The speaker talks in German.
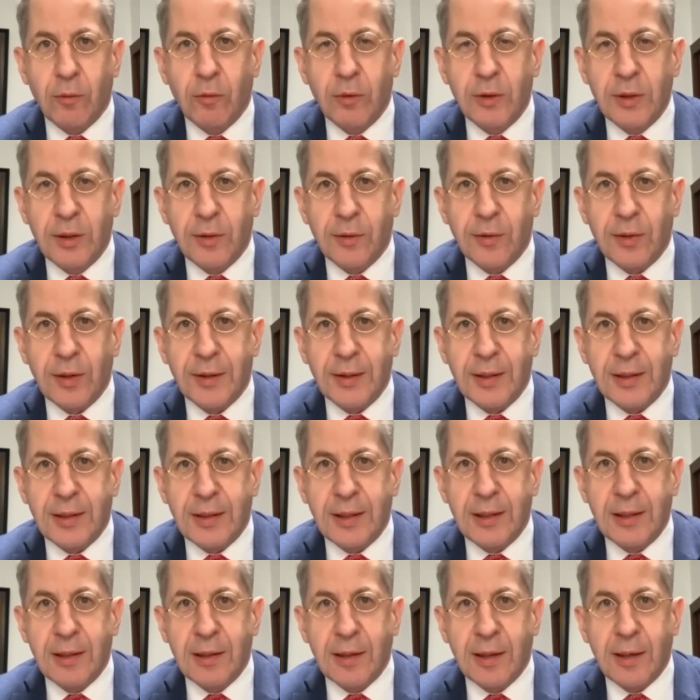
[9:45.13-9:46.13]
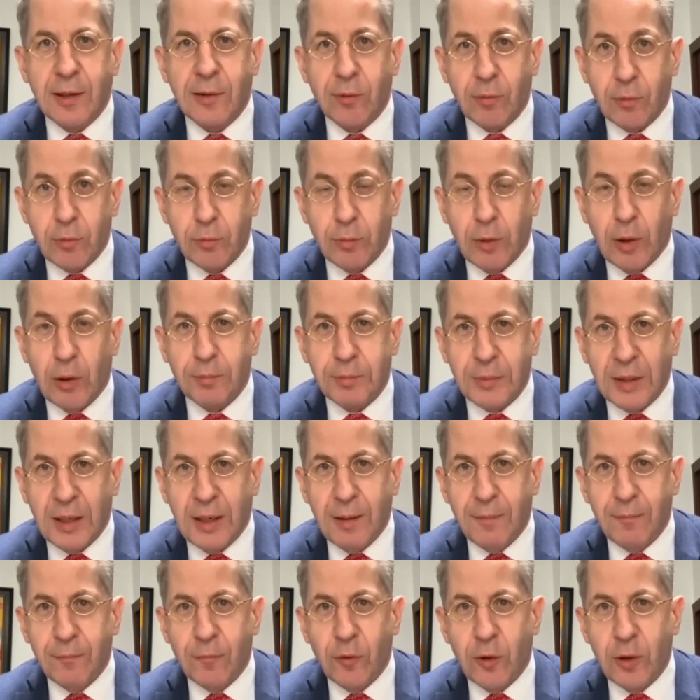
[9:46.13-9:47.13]
ohne dass sie eine Gegenleistung überhaupt
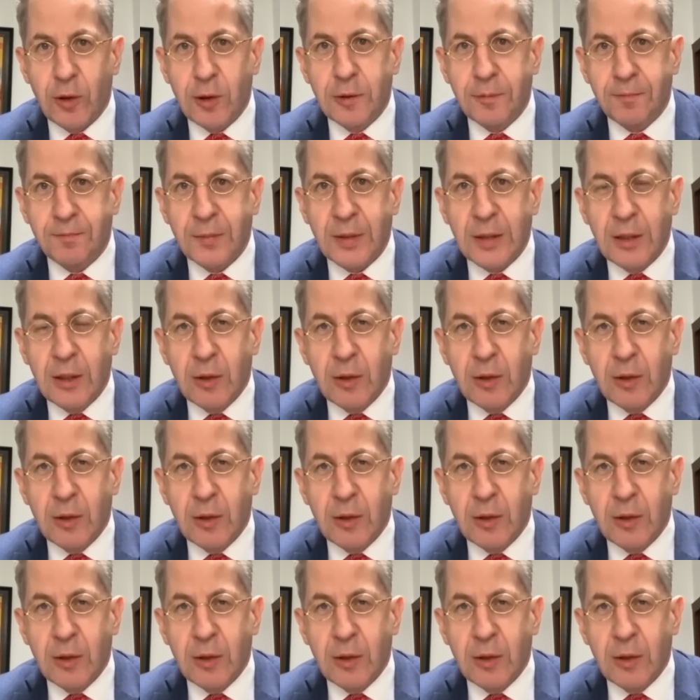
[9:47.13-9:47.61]
haben wollen